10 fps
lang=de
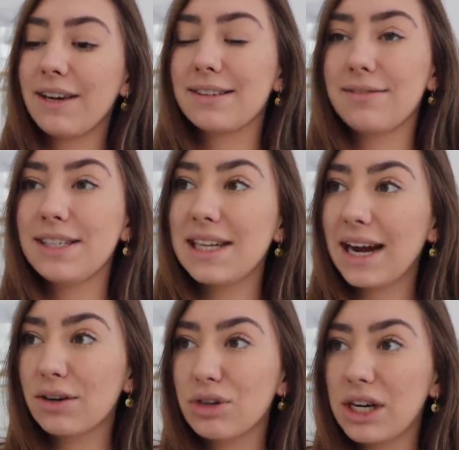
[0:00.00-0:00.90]
weil das fliegt
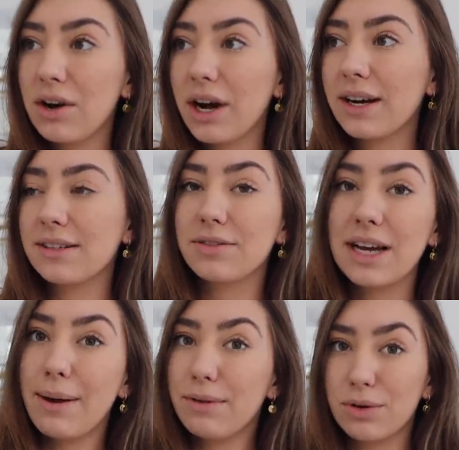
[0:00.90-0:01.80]
ja aktuell auch alles auf
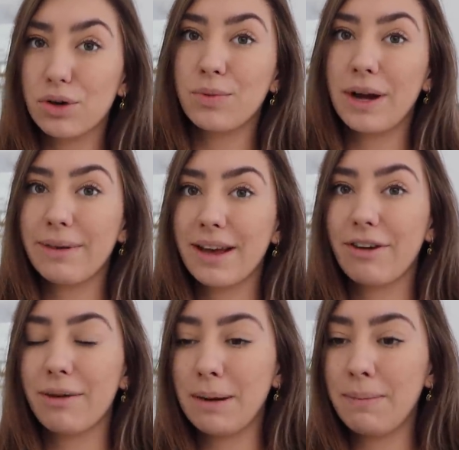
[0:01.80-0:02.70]
der Arbeitsplatte rum. Da habe ich
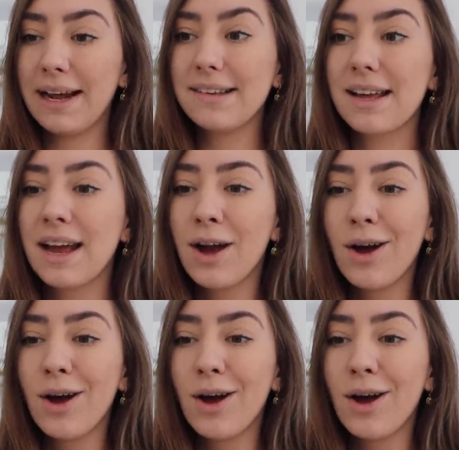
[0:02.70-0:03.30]
einfach mehr Platz.